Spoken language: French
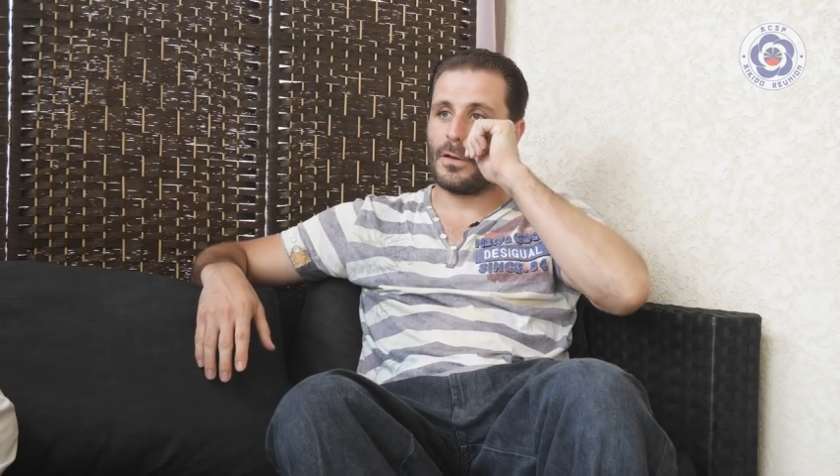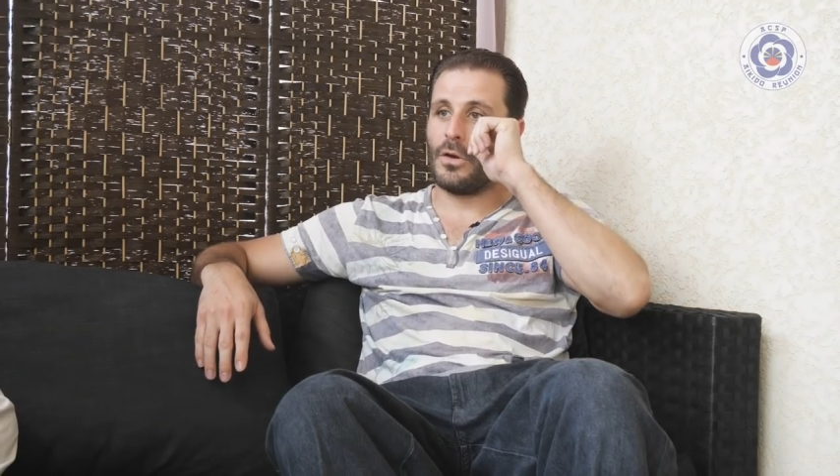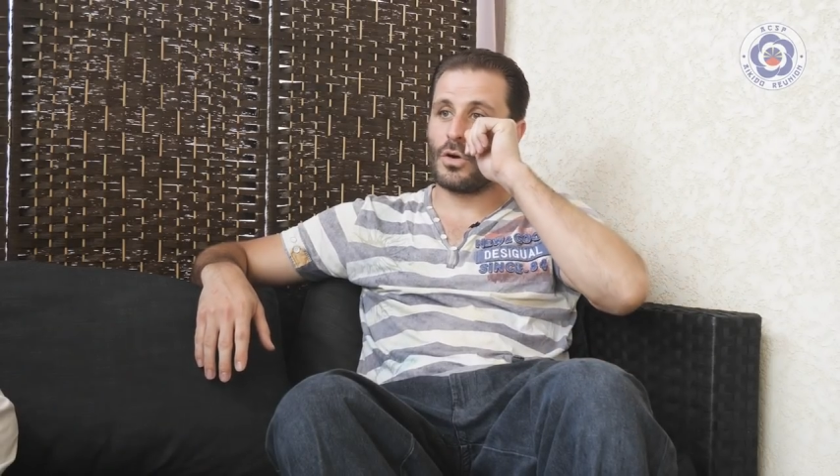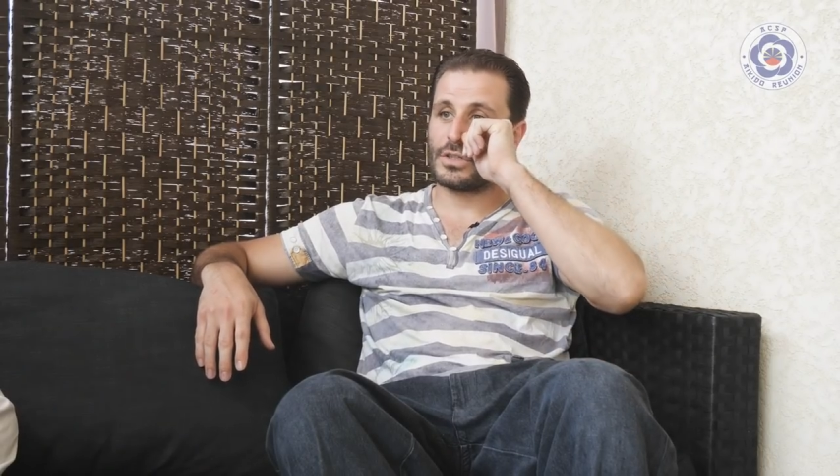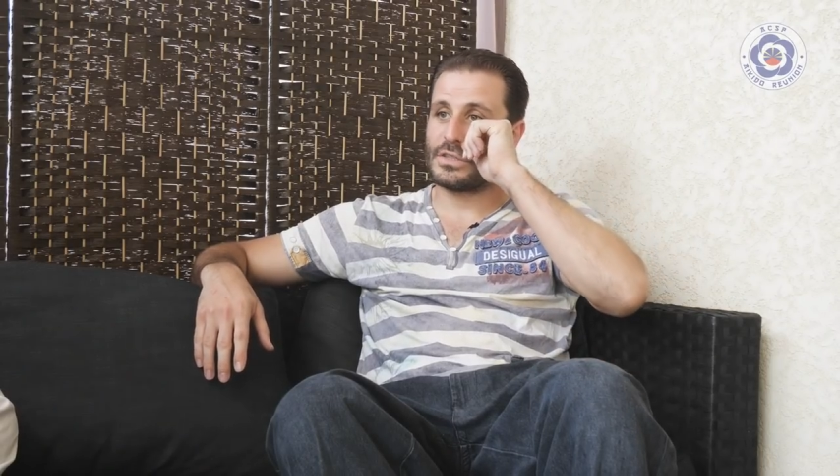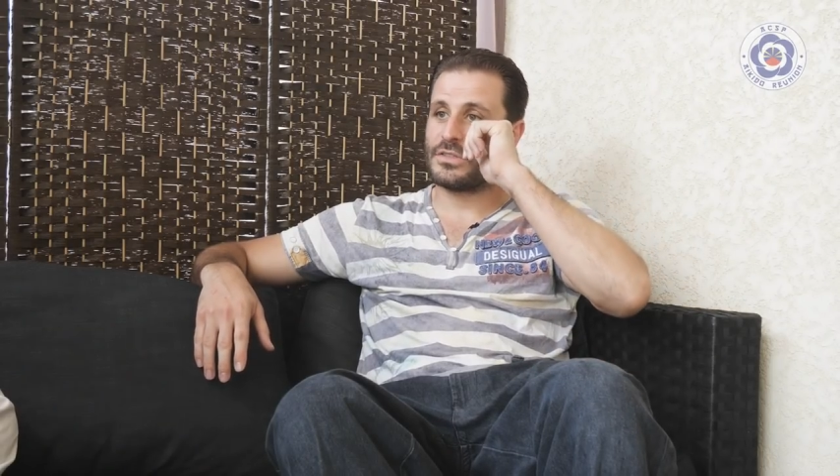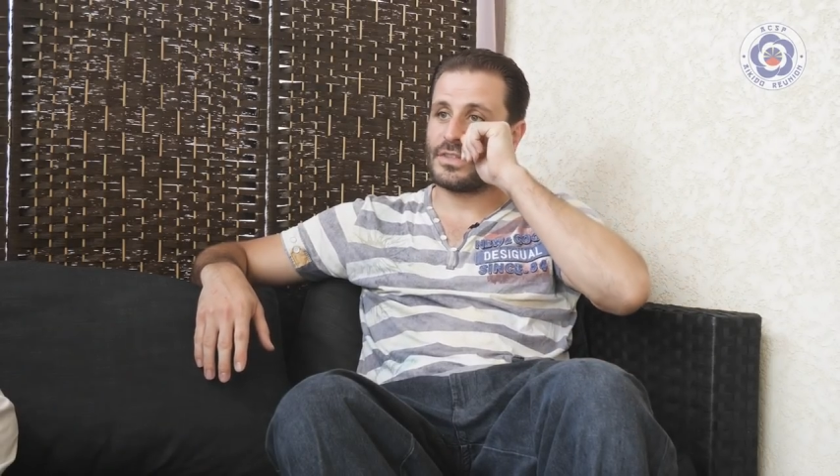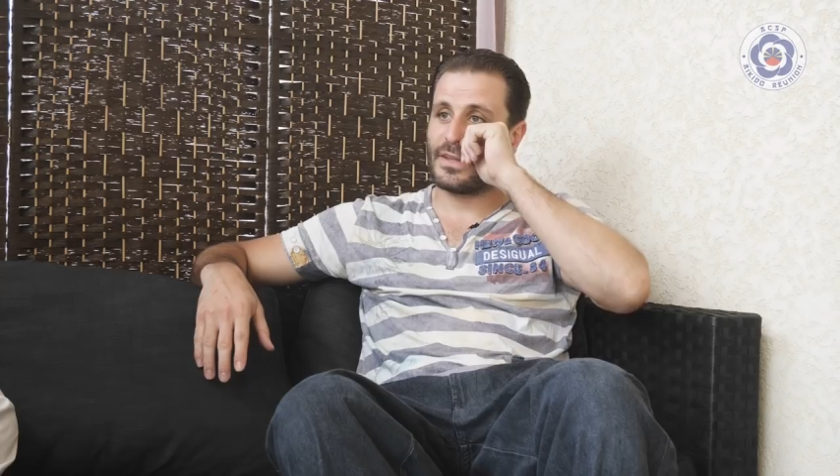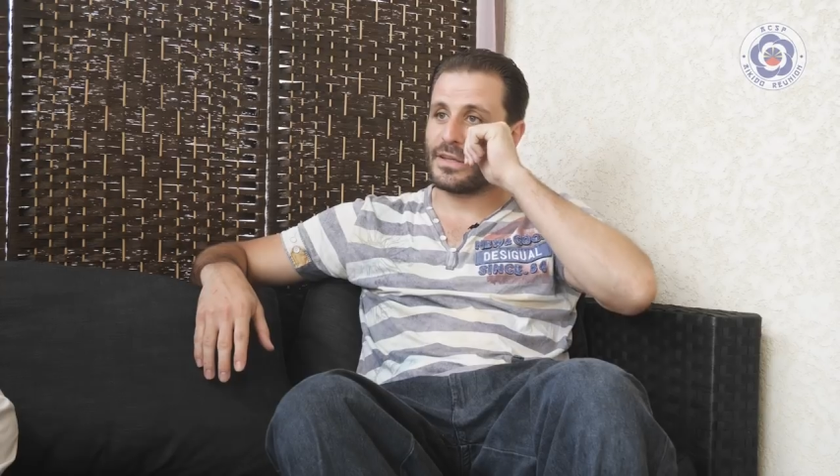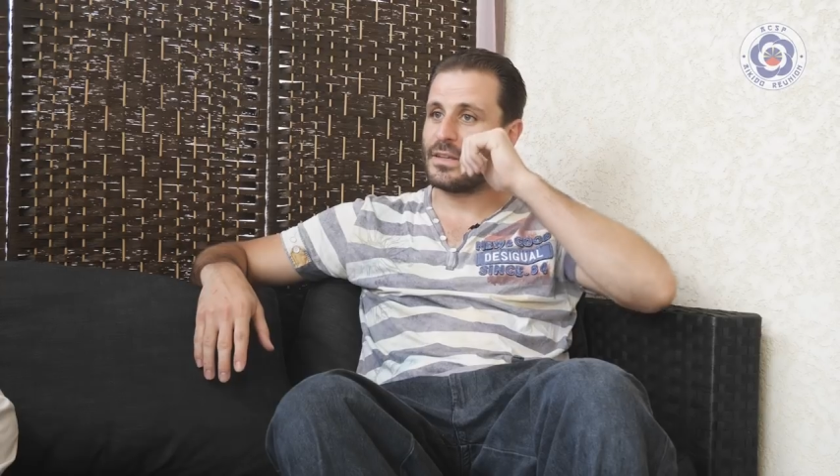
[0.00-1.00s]
l'origine de
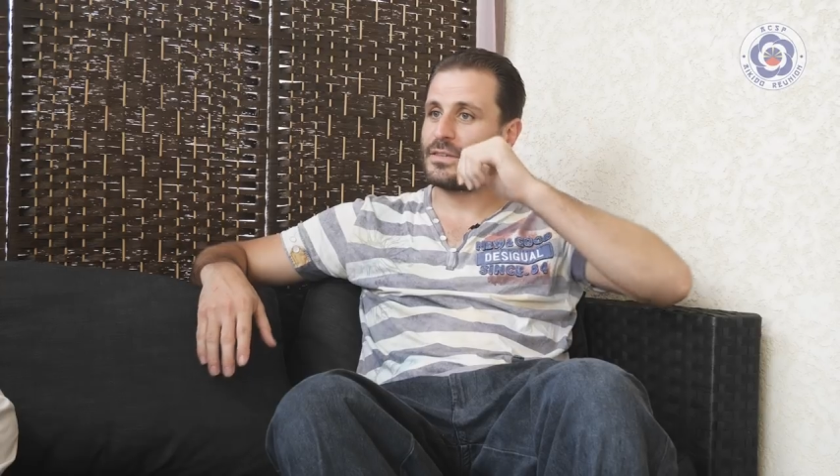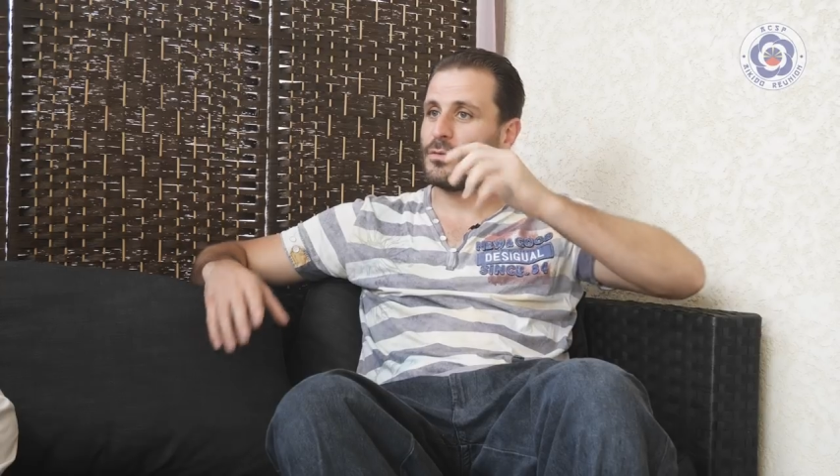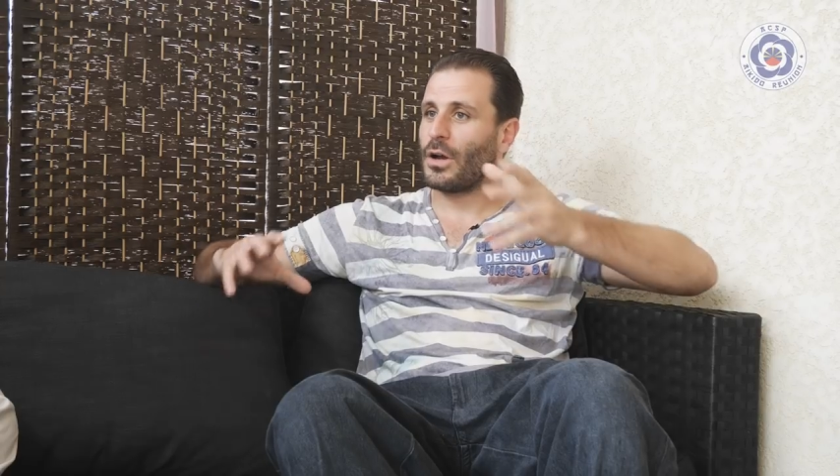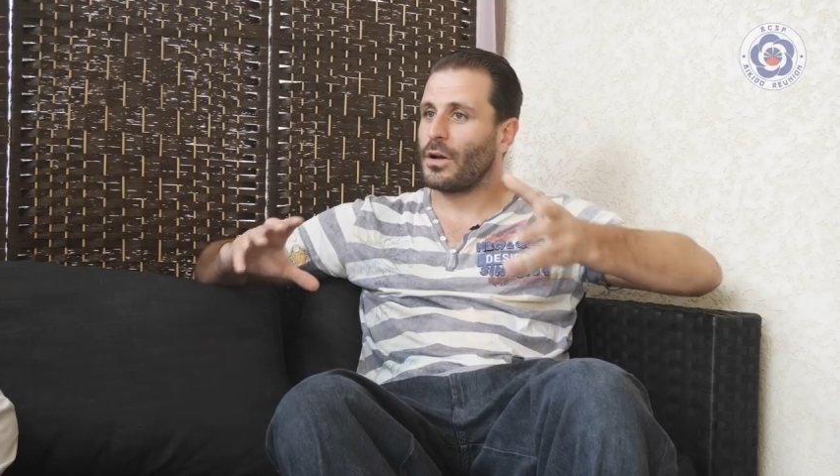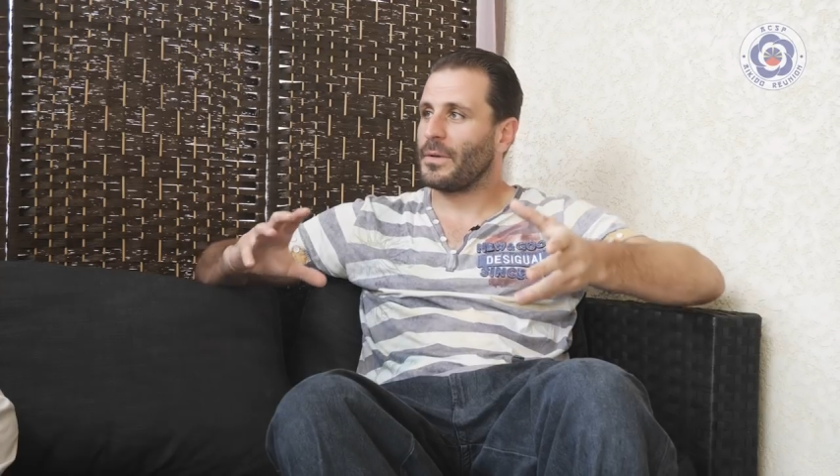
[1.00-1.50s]
ces techniques, voir